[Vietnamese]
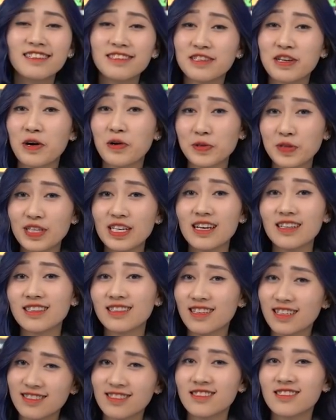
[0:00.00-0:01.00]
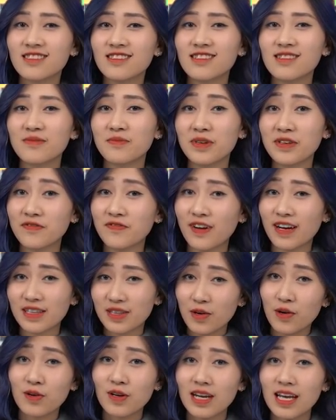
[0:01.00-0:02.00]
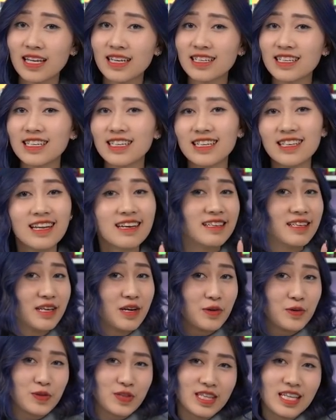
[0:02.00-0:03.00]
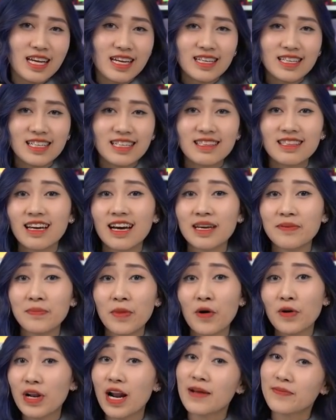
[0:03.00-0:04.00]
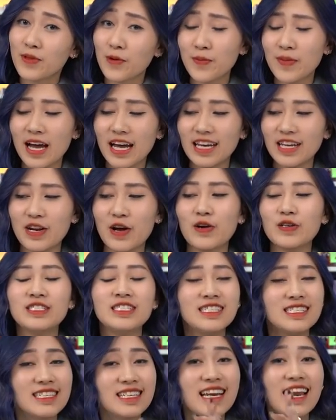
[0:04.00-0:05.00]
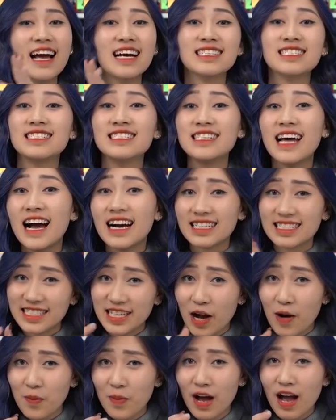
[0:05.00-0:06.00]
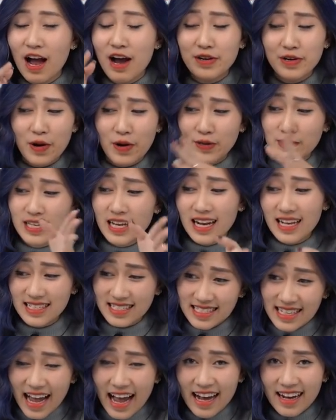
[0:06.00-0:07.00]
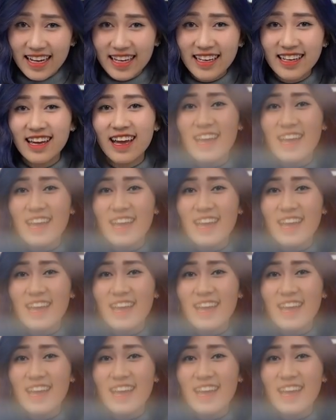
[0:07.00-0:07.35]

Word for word: từ đầu tiên thật sự mình phải thốt lên khi lần đầu tiên nhìn thấy mẫu laptop này đó chính là sang trọng. Nó rất là sang ấy.